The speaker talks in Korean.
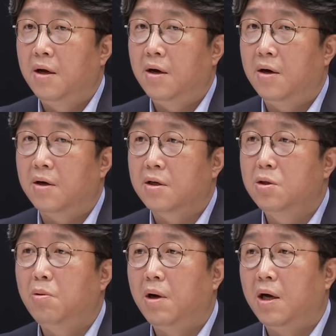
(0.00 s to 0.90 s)
어,
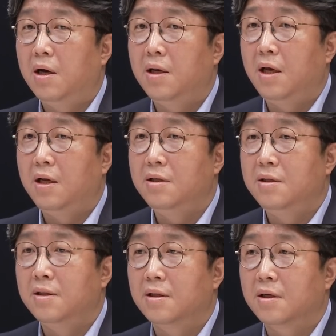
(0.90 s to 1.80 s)

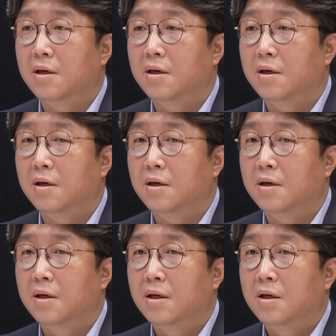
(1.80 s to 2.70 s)
그동안에는, 어,
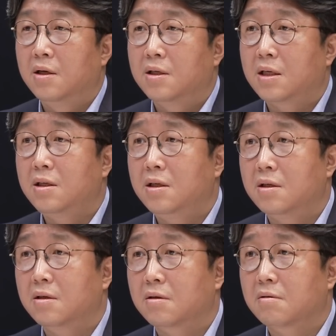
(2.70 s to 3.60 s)

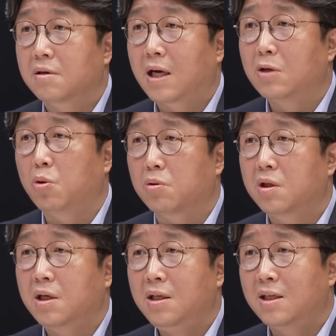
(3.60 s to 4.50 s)
사실 가족,
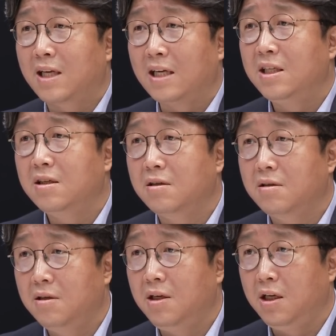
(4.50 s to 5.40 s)
특히 이제
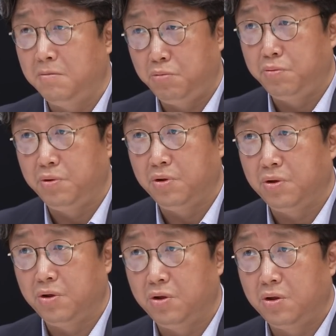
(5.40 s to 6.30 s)
자식을 잃은 부분,
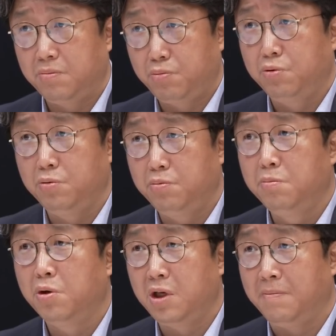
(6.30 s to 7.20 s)
부,
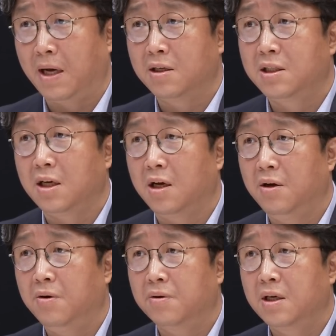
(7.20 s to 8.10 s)
부모들이
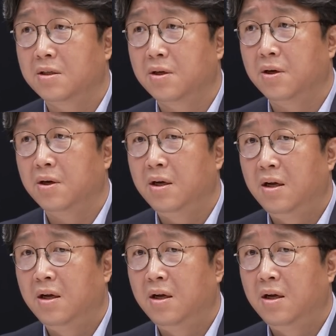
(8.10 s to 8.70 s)
많으시잖아요. 그래서